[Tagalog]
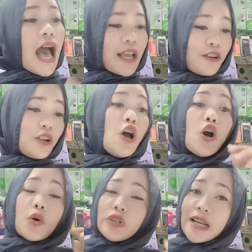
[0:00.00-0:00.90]
Ayun,
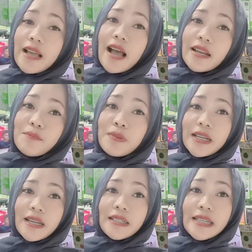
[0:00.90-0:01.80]
kung naghahanap
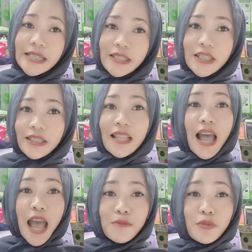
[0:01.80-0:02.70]
ka ng legit
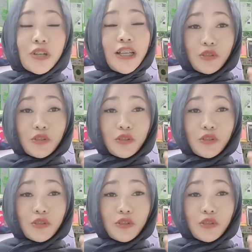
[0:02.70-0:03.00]
na iPhone at